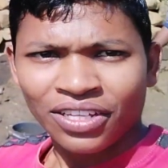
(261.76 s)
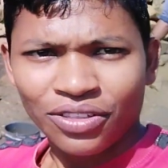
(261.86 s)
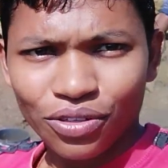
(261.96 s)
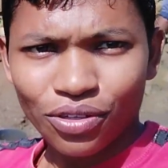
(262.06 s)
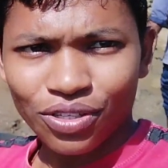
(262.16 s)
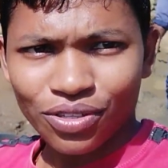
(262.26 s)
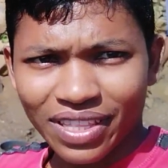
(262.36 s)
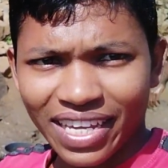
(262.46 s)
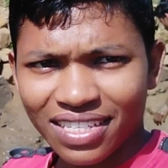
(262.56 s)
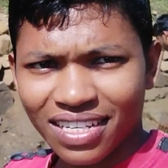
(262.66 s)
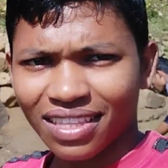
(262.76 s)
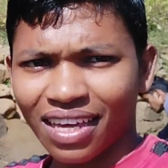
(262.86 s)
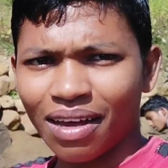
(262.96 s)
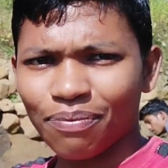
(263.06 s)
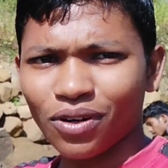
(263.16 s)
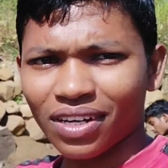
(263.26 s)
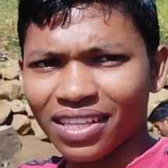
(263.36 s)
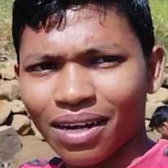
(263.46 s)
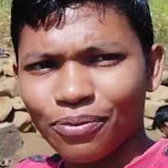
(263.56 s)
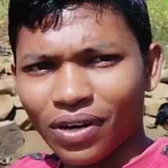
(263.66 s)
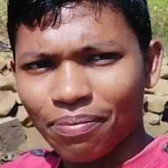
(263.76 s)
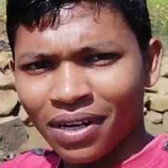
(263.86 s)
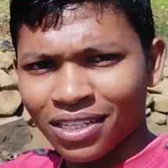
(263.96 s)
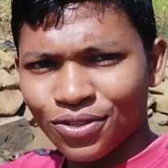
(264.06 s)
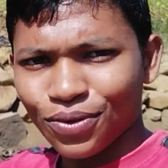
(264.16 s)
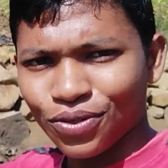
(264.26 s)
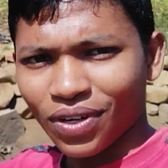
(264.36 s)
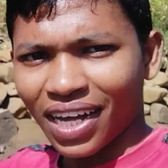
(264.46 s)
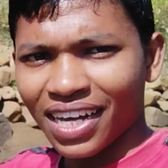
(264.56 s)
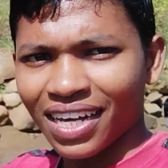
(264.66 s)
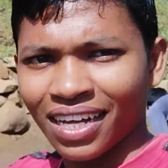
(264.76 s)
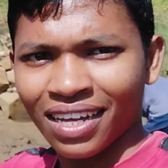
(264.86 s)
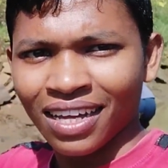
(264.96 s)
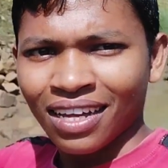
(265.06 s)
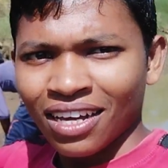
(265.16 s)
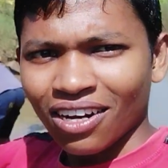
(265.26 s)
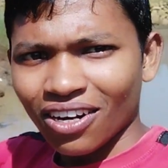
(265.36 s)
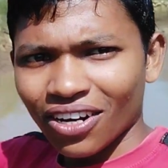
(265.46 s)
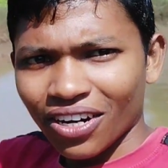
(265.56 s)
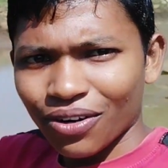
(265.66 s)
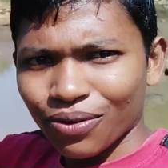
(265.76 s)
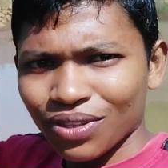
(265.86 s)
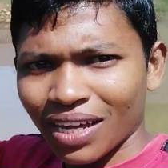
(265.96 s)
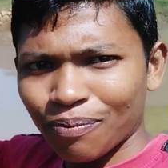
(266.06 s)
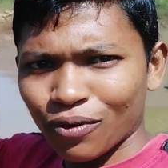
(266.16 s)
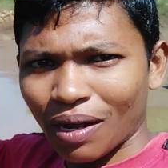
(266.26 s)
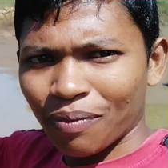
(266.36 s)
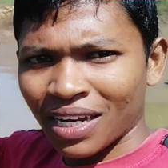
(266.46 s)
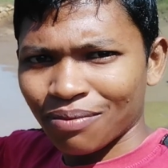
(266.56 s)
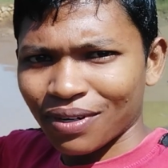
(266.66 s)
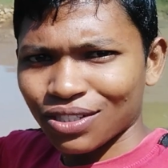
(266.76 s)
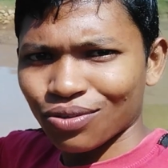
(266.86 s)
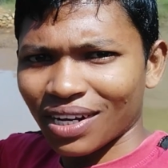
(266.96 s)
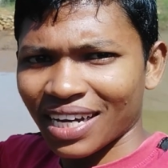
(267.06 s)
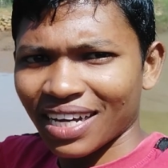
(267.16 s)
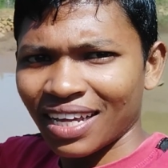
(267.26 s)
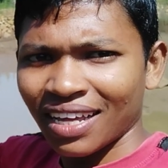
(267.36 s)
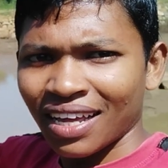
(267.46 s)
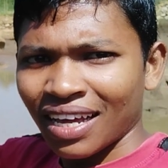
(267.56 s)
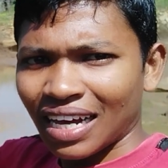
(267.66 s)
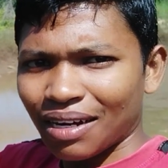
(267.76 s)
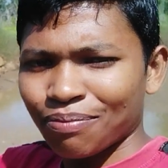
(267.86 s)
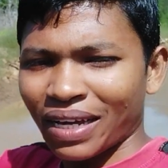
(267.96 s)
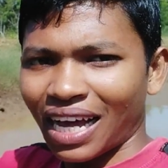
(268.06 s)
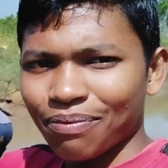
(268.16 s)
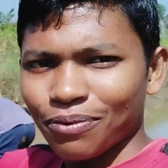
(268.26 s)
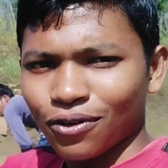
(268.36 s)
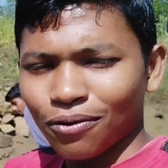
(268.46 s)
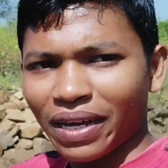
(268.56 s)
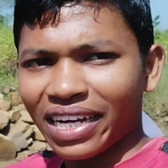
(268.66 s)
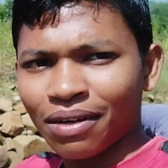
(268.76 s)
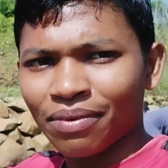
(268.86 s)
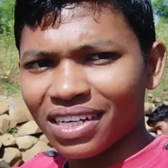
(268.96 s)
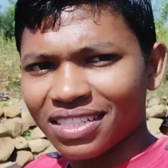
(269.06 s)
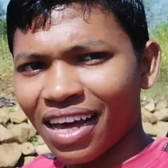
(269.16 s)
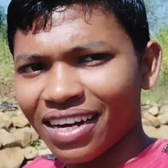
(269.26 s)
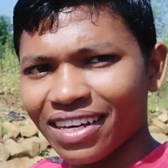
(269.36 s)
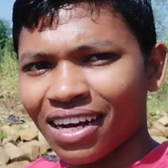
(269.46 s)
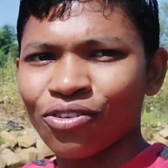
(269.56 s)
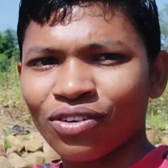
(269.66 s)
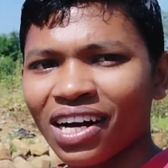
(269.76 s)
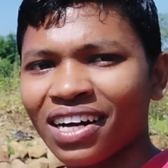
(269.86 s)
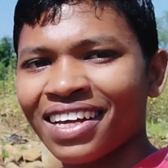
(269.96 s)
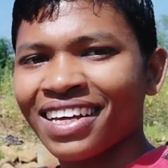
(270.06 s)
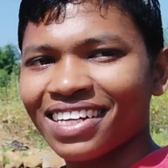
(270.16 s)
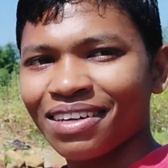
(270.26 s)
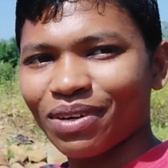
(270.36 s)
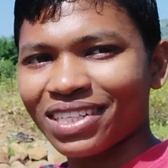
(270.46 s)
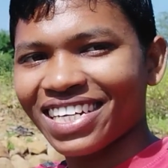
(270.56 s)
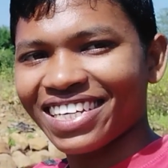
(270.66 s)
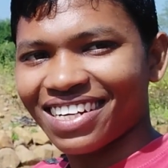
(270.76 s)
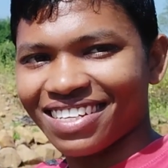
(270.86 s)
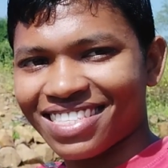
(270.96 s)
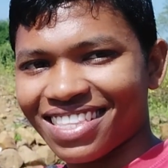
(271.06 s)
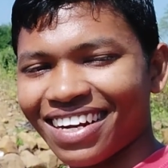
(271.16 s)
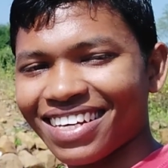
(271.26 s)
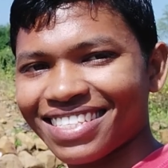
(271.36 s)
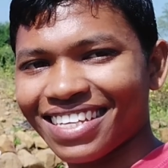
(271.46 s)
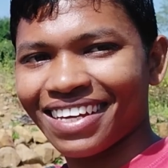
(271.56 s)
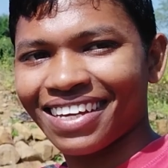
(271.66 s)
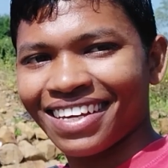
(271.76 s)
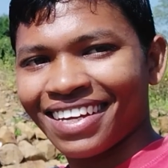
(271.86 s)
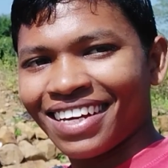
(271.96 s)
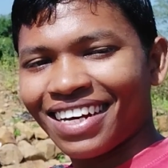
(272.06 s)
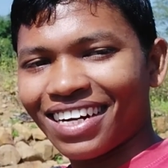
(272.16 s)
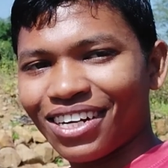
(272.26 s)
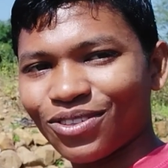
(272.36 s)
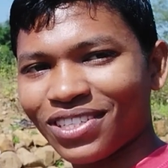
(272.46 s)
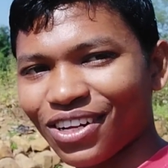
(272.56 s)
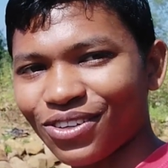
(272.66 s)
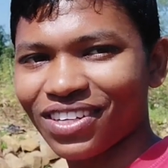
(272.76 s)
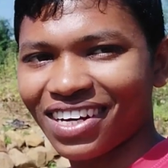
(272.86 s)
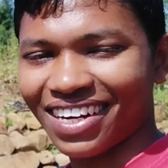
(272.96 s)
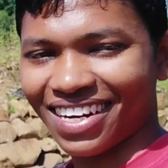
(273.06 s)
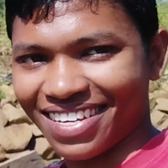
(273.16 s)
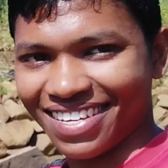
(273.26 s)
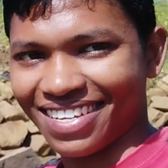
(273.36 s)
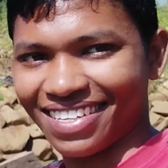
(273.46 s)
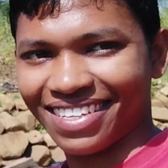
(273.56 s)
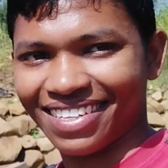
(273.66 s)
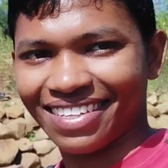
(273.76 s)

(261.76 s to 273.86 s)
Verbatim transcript: तो दोस्तों देख सकते हैं आप लोग इधर पूरा पानी सूख चुका है और उधर पूरा पानी भर चुका है अब मैं आप लोग को बैक कैमरा के सहारे दिखाऊंगा कि मछलियाँ किस तरह से उछल कूद कर रहे हैं